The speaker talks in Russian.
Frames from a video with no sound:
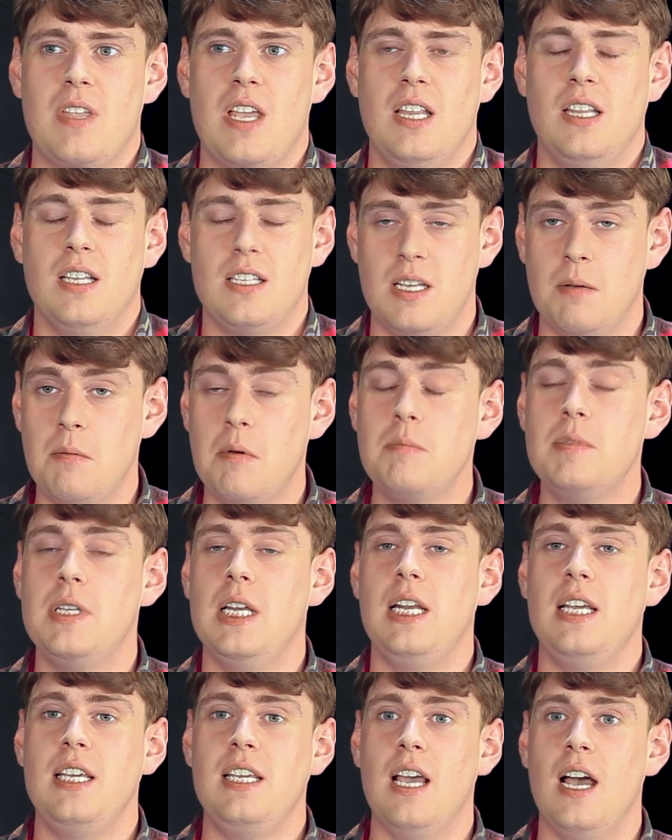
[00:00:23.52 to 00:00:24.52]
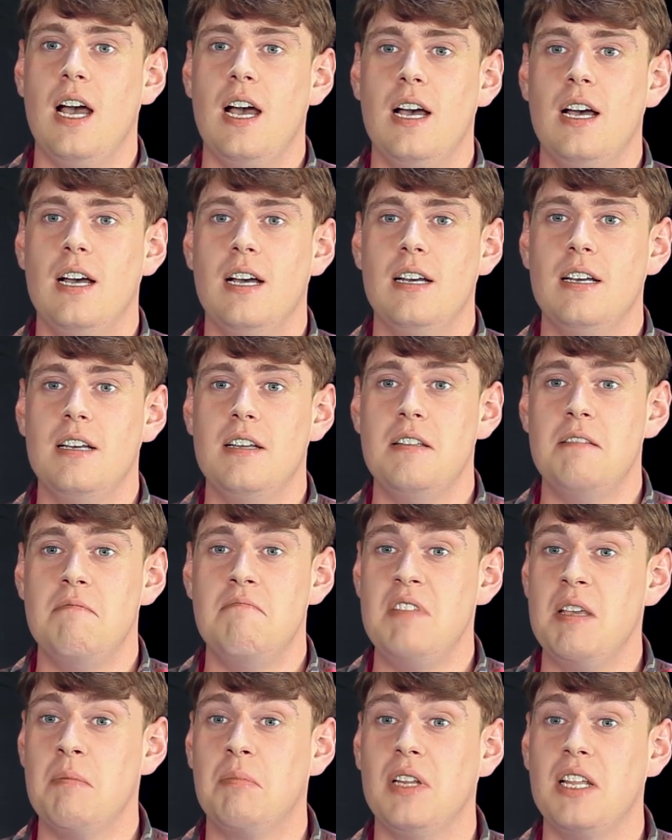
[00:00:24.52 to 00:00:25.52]
На самом деле я
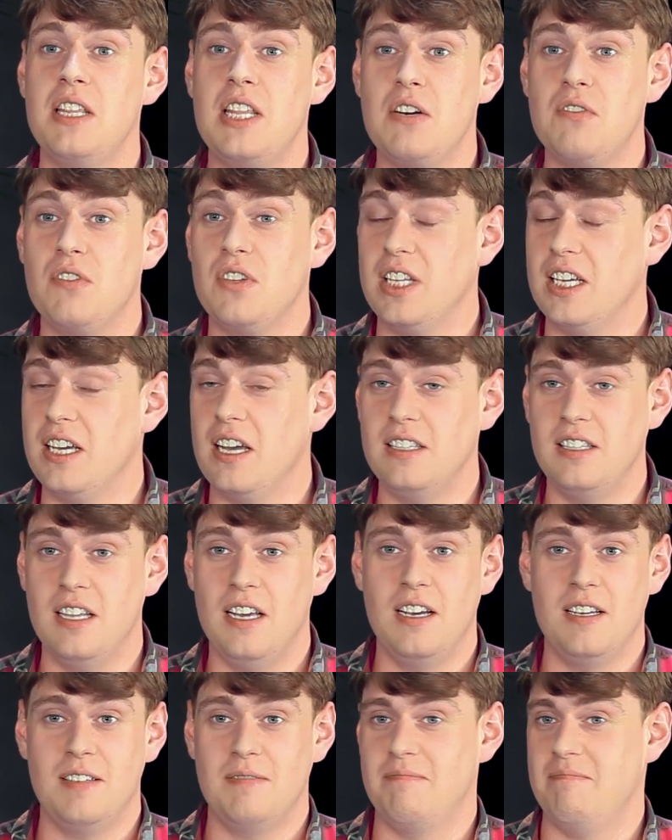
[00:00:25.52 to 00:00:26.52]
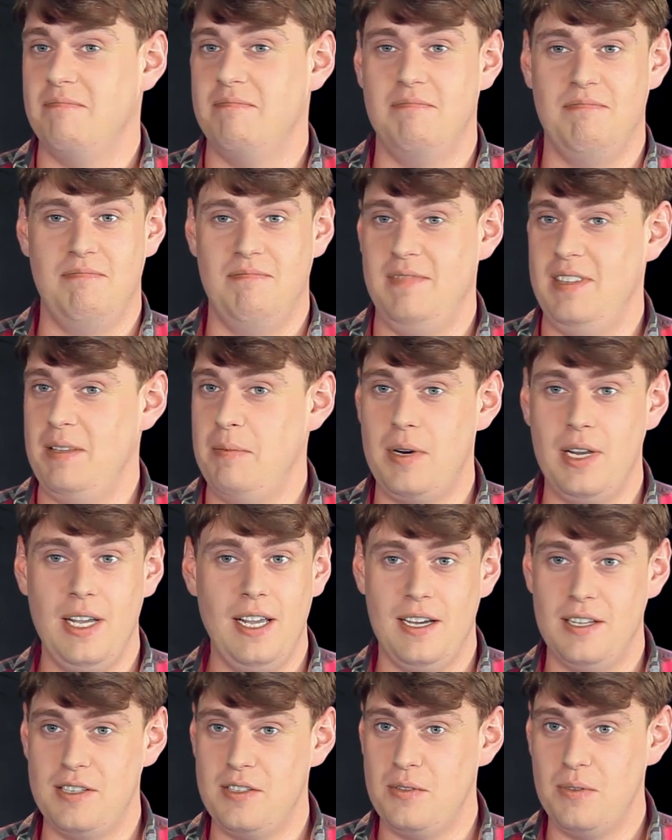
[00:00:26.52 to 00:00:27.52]
не планировал никогда
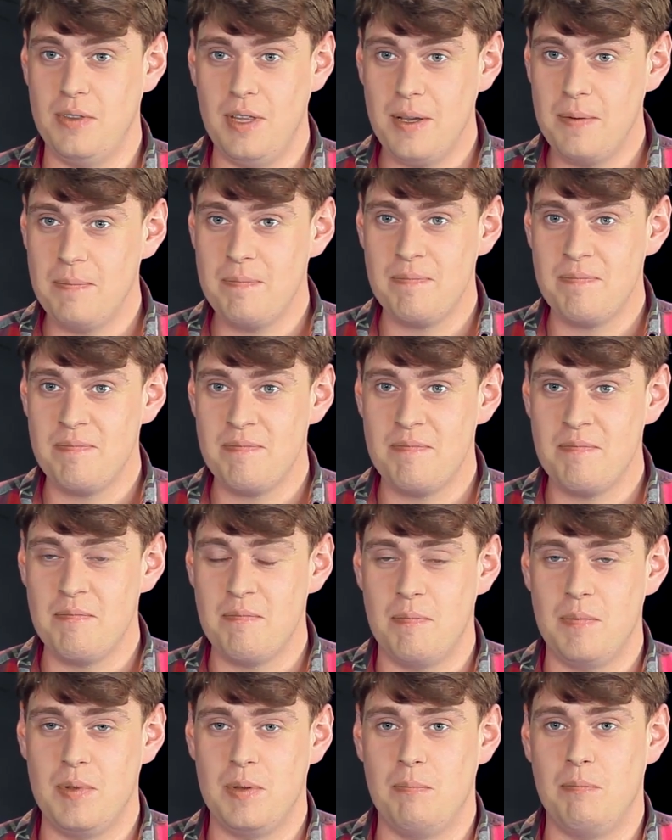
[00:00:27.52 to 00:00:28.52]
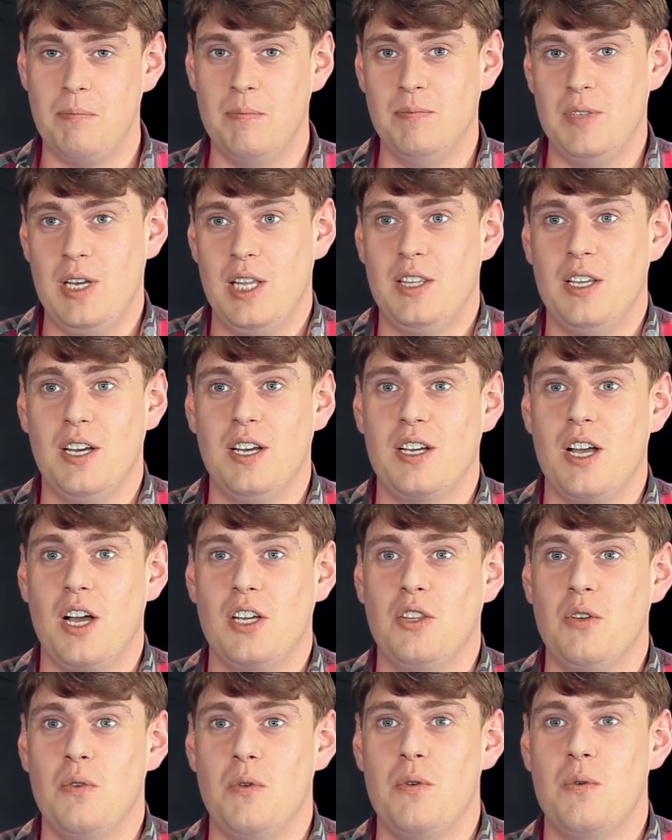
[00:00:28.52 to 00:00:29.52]
приехать сюда. Это
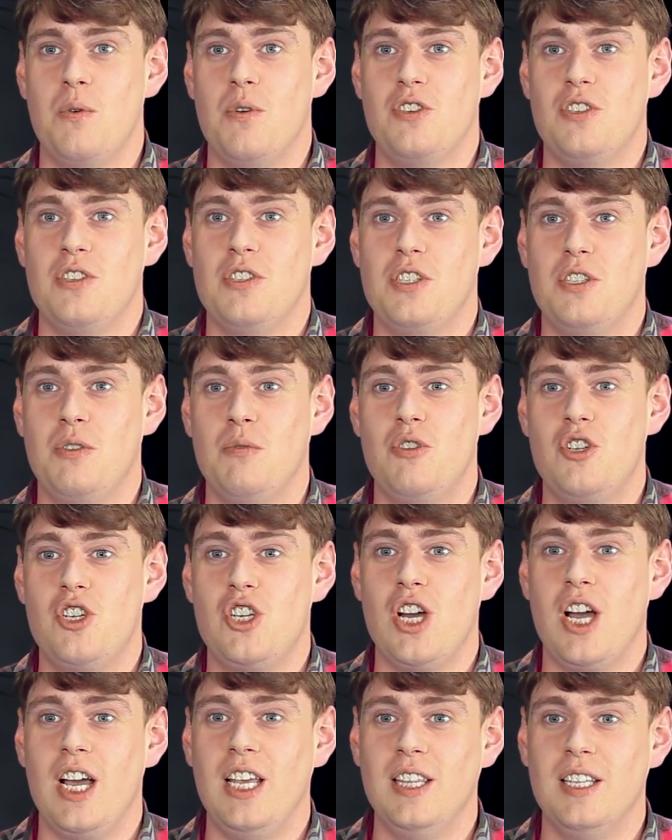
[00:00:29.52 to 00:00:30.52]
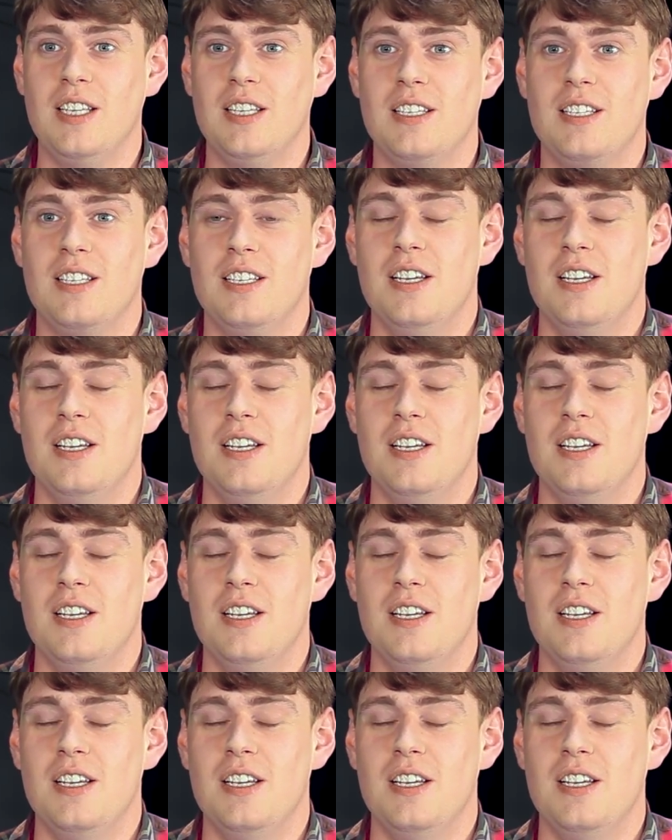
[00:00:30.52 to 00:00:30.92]
как-то очень случайно